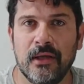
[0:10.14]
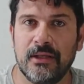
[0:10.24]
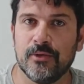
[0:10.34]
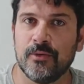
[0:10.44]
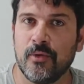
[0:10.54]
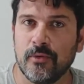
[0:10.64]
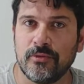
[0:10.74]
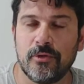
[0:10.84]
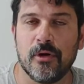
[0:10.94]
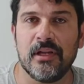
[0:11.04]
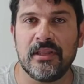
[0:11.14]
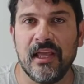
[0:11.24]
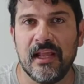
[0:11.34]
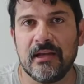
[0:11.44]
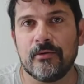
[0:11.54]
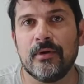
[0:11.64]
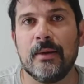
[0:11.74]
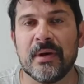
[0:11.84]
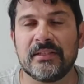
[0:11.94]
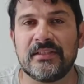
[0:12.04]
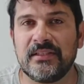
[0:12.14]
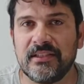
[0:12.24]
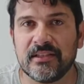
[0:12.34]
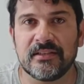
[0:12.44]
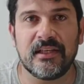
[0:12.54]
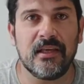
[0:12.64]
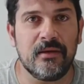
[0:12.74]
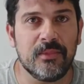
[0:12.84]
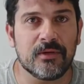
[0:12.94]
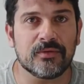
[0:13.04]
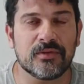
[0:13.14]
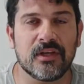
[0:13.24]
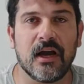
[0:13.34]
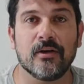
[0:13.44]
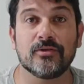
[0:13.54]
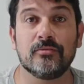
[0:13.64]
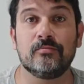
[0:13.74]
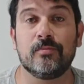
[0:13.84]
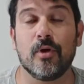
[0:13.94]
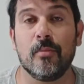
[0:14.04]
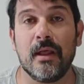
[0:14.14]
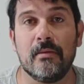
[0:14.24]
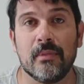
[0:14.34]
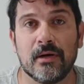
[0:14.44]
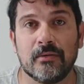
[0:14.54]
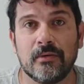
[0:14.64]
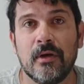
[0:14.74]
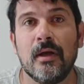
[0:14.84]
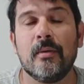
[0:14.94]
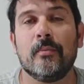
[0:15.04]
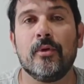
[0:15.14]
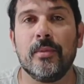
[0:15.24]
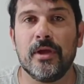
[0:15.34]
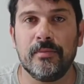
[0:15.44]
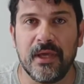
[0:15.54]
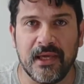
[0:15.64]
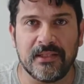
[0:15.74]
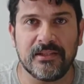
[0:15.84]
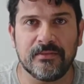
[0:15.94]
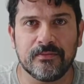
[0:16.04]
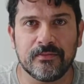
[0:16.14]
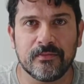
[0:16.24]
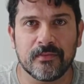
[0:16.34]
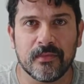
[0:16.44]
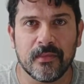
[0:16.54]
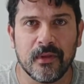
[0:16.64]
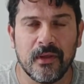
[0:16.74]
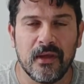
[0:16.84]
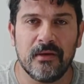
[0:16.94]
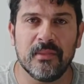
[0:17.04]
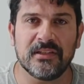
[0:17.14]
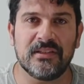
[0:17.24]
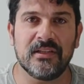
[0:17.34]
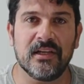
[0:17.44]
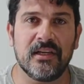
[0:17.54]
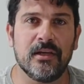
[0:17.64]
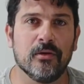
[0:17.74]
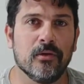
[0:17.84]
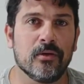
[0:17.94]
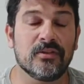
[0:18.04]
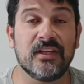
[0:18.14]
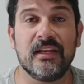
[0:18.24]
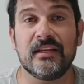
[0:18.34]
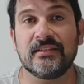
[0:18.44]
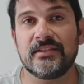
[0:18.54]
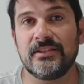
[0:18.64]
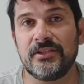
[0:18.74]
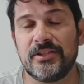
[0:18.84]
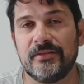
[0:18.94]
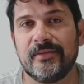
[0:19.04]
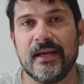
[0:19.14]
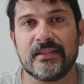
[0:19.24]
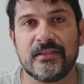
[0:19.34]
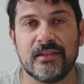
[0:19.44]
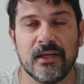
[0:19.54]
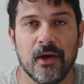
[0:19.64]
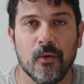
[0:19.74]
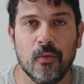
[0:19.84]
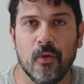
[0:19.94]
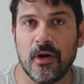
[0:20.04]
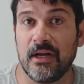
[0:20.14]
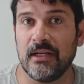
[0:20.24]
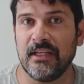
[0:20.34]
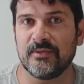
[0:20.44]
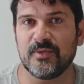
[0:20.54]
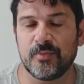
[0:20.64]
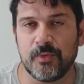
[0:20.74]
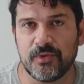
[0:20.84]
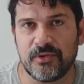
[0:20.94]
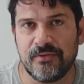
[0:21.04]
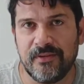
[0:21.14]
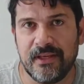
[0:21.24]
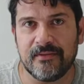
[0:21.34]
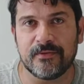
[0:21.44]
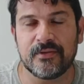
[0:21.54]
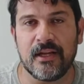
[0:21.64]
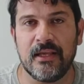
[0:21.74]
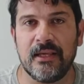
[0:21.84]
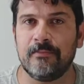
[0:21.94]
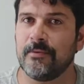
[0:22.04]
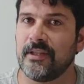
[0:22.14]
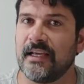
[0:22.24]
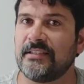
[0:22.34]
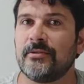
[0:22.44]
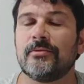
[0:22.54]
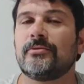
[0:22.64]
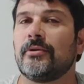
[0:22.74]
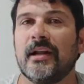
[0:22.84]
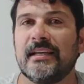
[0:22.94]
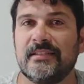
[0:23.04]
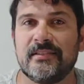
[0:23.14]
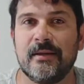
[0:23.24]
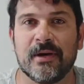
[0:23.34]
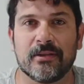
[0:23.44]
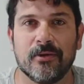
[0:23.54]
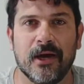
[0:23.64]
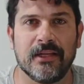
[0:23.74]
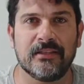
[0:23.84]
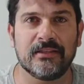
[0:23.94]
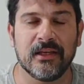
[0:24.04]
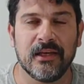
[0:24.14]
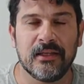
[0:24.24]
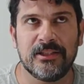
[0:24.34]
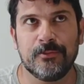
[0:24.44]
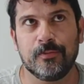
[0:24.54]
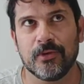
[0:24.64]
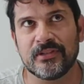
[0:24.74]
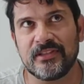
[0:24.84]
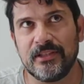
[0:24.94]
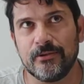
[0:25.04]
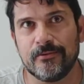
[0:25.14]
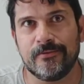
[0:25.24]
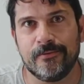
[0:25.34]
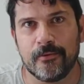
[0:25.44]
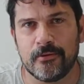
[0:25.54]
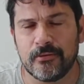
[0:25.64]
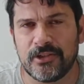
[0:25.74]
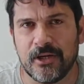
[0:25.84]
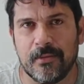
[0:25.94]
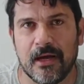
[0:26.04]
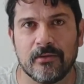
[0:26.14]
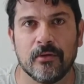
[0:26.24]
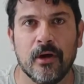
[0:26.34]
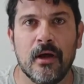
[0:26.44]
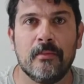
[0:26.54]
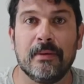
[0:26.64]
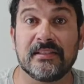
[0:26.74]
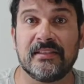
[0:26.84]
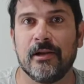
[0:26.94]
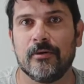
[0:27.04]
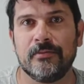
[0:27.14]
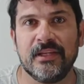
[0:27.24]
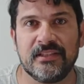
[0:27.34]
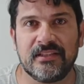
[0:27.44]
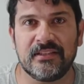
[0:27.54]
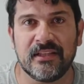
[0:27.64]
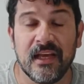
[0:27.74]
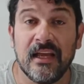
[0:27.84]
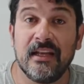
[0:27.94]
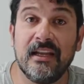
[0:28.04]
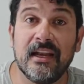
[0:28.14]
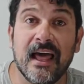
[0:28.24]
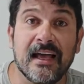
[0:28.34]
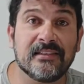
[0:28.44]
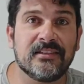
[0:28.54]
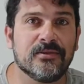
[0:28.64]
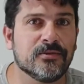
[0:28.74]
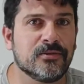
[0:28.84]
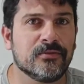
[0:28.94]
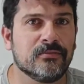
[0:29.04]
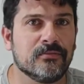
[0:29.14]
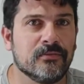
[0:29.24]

E o controle dele com nematicidas químicos causa um problemão para o meio ambiente. Imagina que louco seria se a gente tivesse organismos vivos ali que pudessem controlar esses nematóides, tipo assim um fungo chamado Pacellomyces lilacinus